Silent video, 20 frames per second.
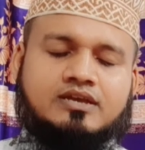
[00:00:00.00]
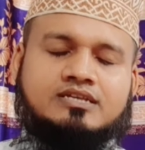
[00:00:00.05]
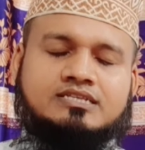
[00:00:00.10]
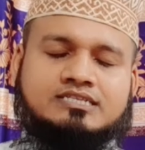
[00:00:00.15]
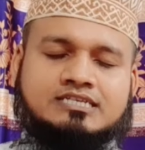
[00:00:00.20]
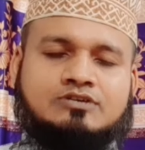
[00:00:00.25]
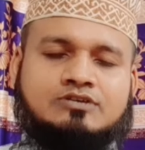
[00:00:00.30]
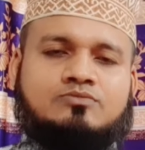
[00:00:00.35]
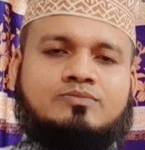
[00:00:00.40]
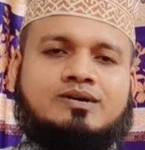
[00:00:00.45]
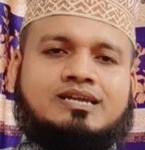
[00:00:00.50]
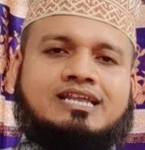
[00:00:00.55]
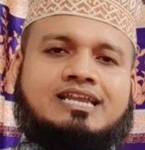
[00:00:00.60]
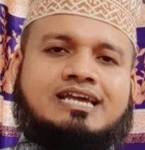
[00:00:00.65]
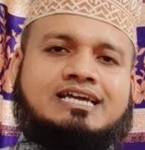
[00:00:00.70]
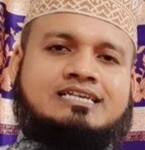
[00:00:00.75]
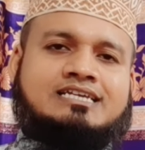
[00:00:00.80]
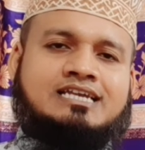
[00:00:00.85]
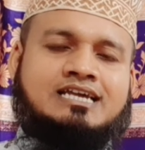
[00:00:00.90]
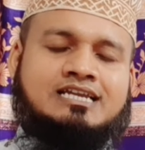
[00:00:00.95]
আজকে ওমানের
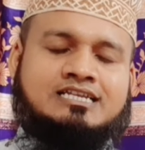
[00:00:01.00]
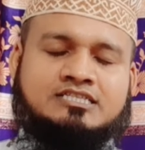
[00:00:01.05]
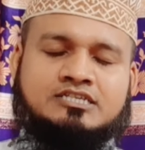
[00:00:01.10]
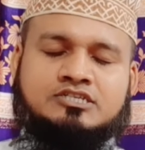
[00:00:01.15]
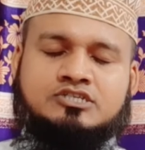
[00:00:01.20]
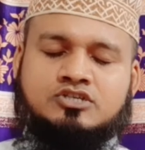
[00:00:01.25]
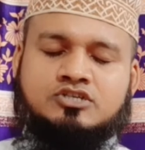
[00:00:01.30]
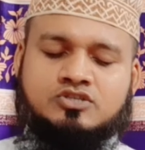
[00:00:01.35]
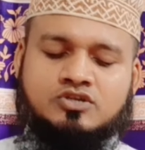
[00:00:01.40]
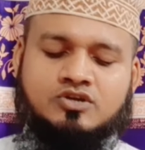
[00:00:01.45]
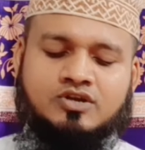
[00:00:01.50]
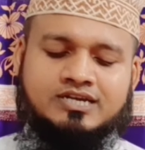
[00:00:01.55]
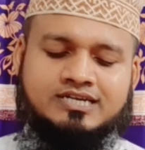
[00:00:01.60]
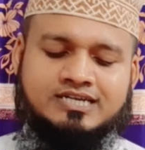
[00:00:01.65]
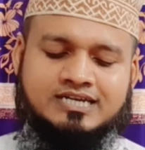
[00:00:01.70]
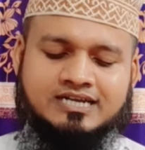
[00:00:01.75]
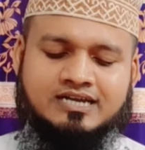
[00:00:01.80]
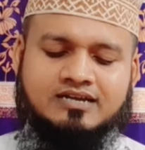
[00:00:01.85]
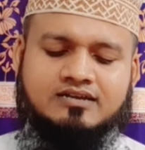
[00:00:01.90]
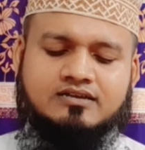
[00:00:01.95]
এক রিয়ালে তিনশত নয়
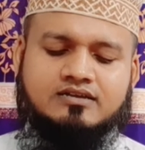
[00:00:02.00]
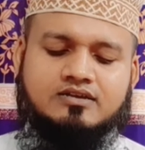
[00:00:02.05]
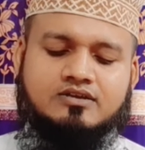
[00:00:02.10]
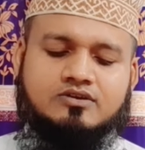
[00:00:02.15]
টাকা